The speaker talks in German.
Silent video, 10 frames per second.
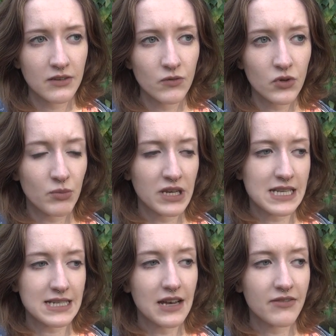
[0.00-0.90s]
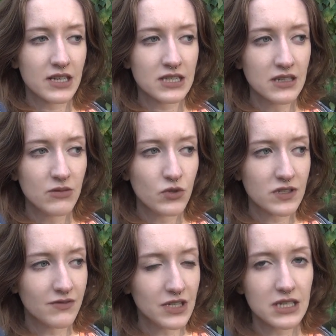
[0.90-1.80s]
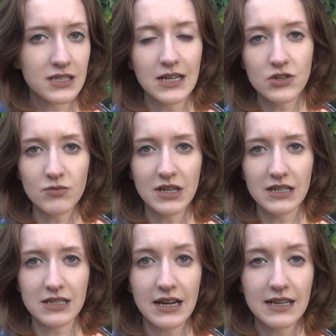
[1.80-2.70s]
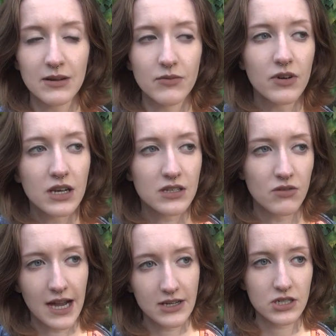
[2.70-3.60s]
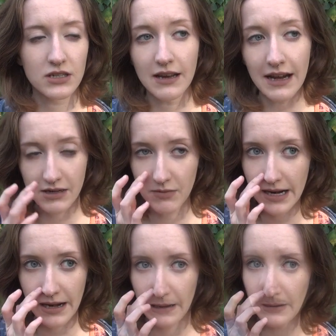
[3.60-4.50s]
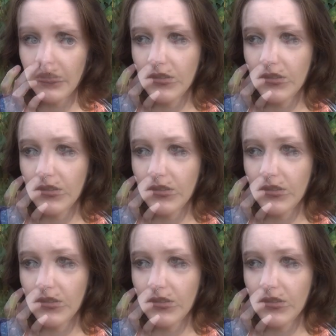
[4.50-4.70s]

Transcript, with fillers: wird man jetzt einfach sehen müssen, wie ich das halt schon mal gesagt habe, wirklich so einen Schritt nach dem anderen.